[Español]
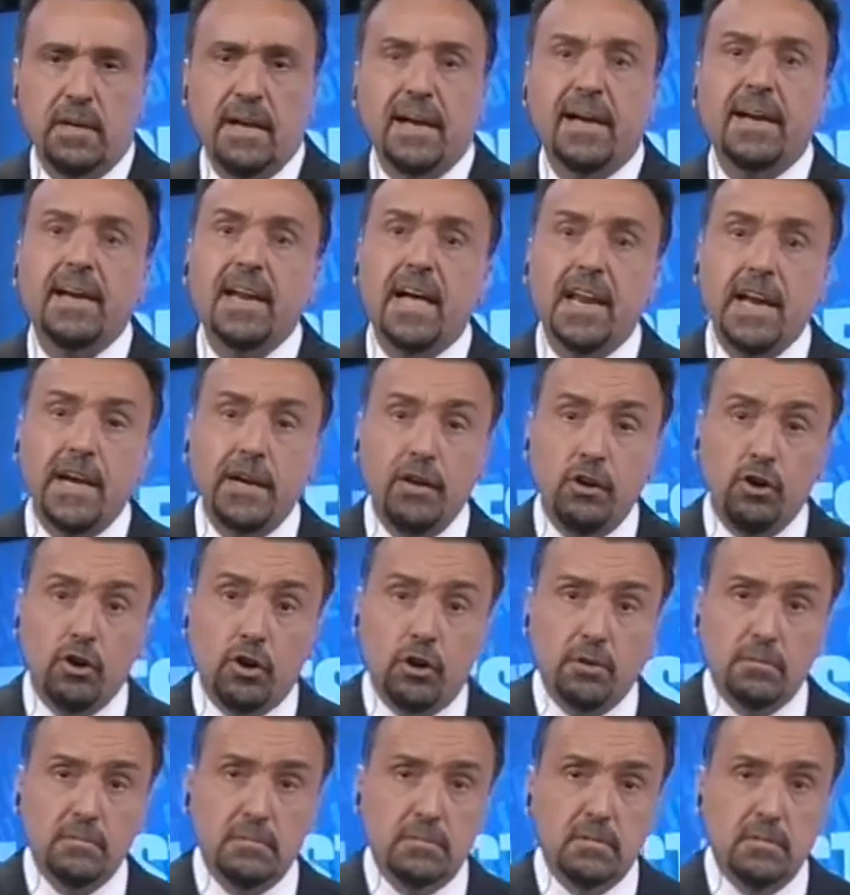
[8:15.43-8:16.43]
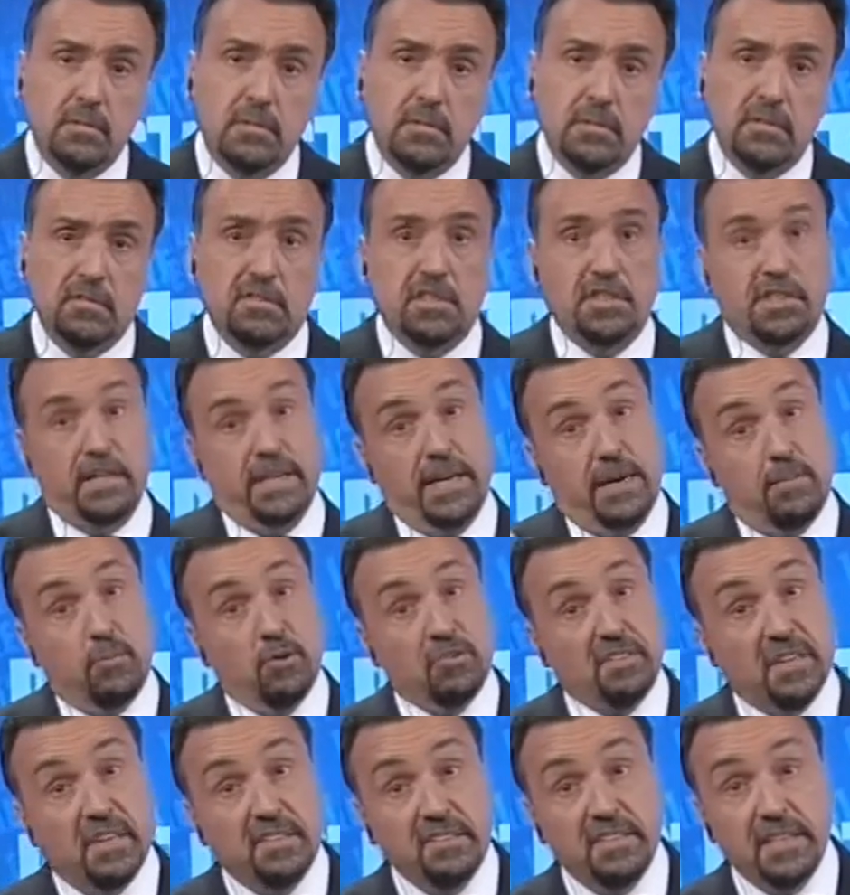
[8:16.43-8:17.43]
Clarín no. Si
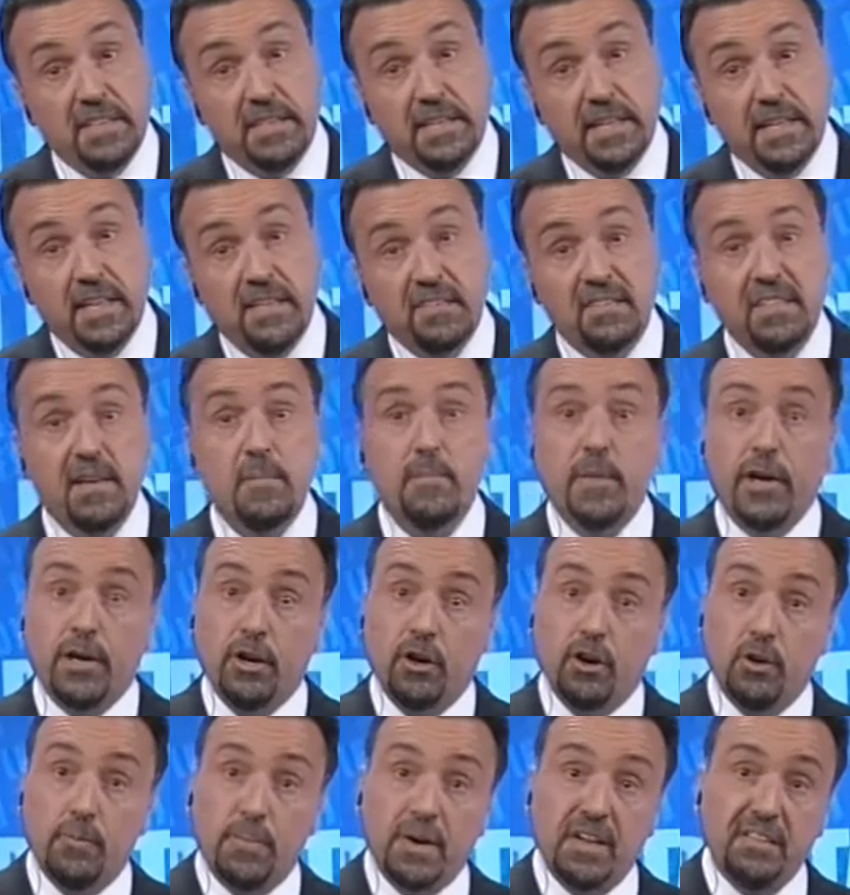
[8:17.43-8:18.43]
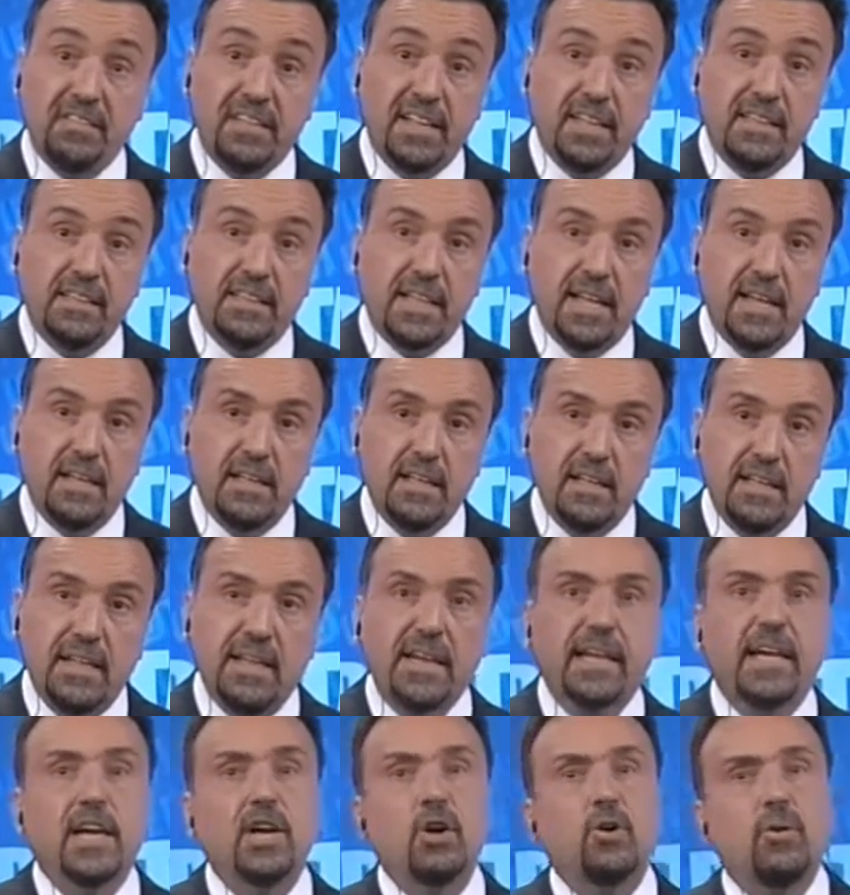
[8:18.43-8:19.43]
llegamos al 7 de diciembre y no lo presenta, el
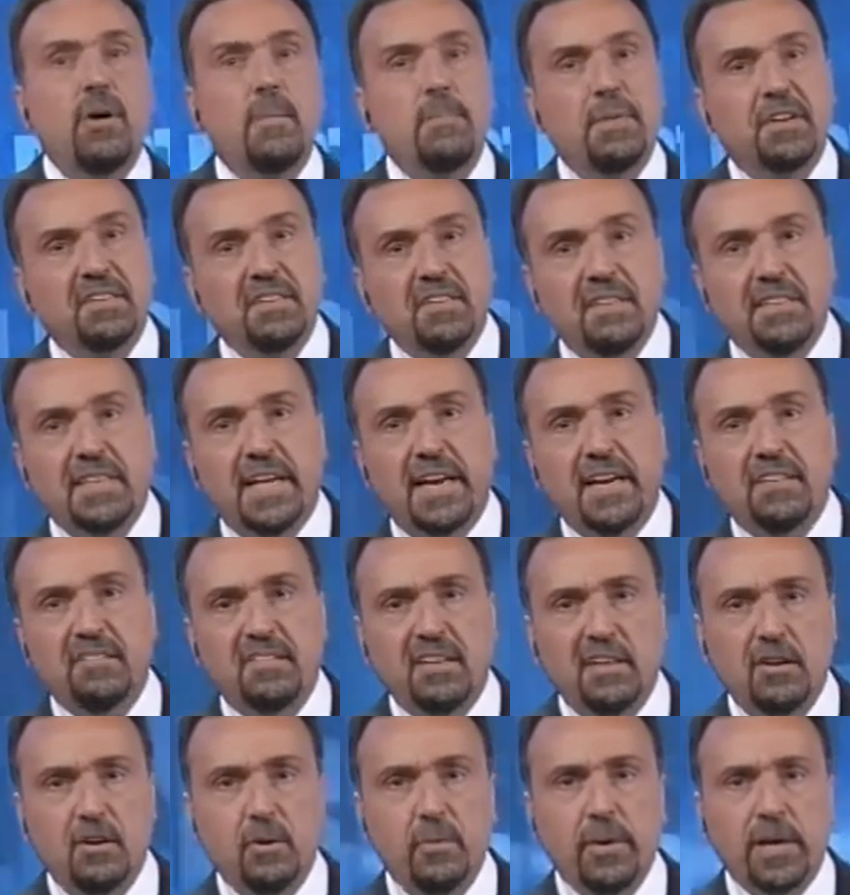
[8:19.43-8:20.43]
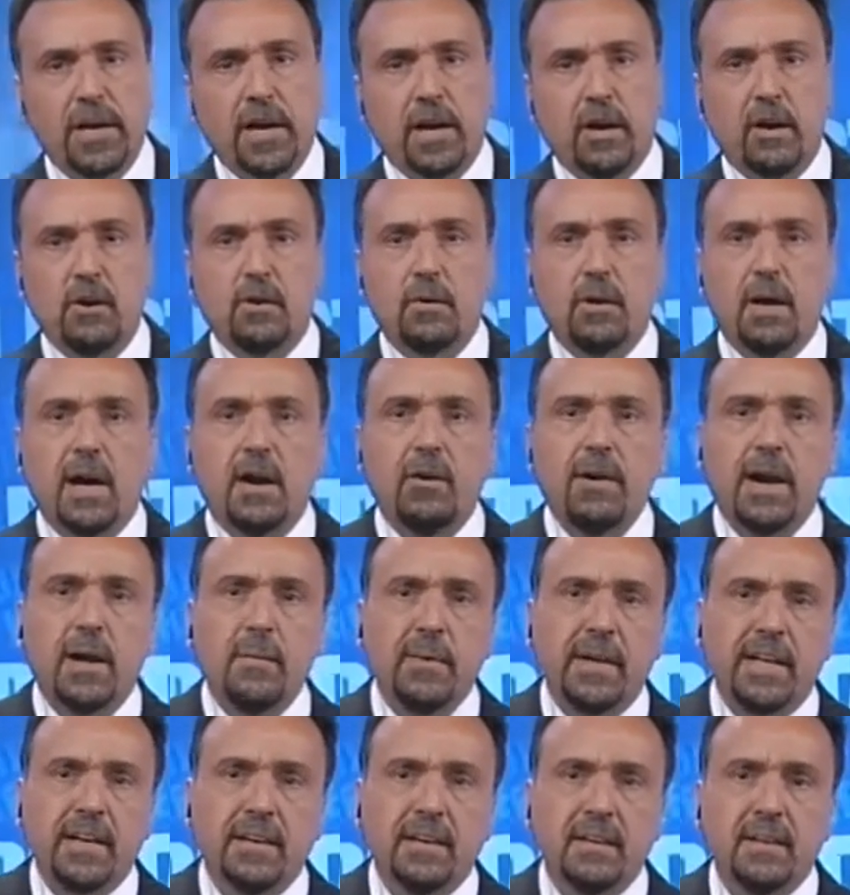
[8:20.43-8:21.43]
que lo va a presentar es el gobierno. Ahora
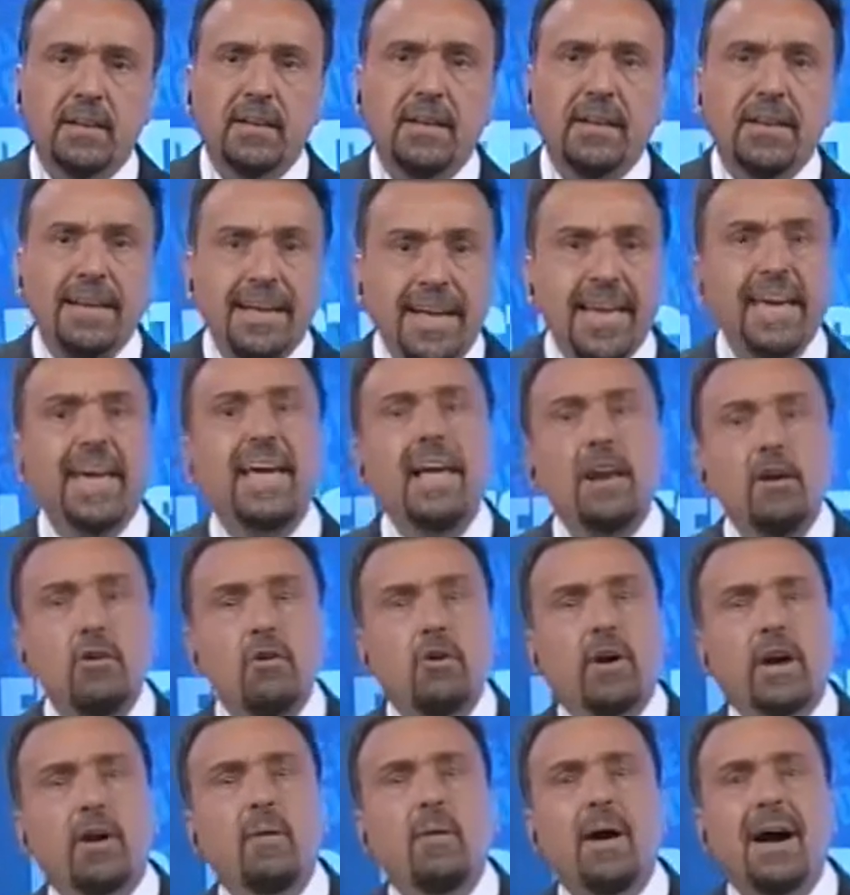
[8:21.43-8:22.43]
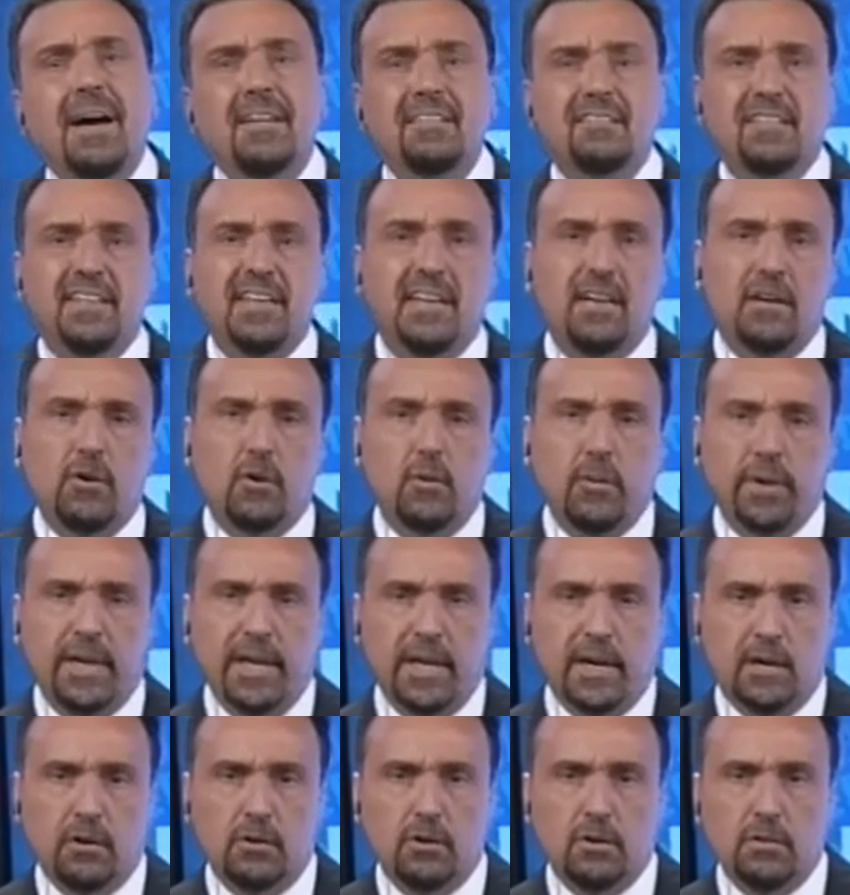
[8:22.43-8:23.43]
bien, ¿qué es lo que va a hacer el
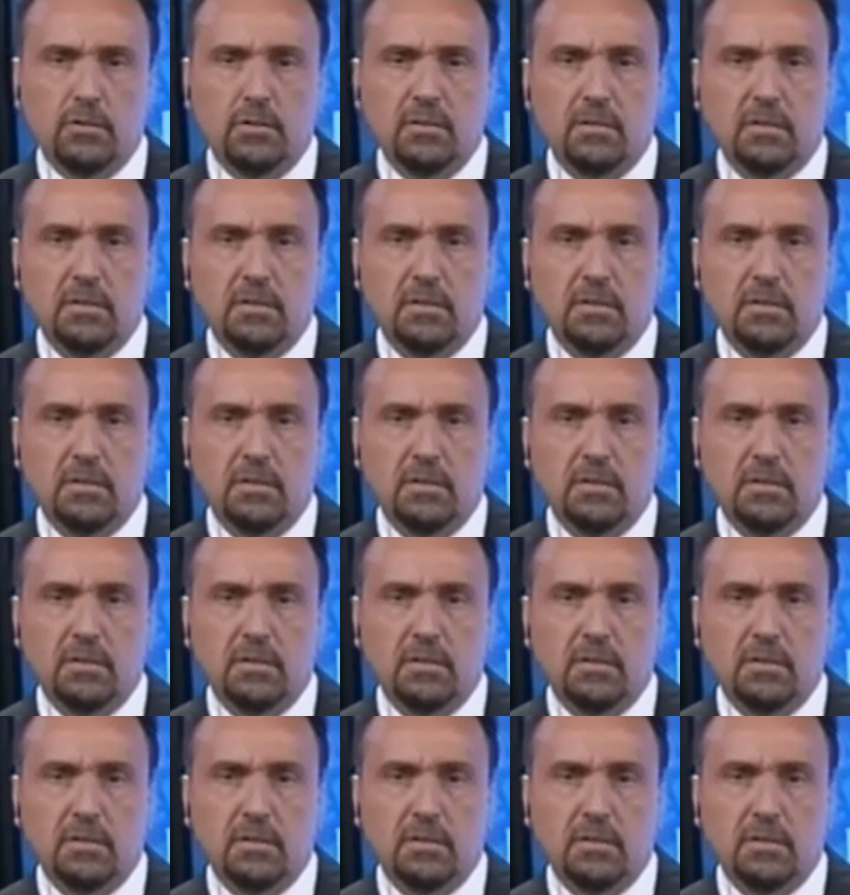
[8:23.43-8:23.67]
gobierno?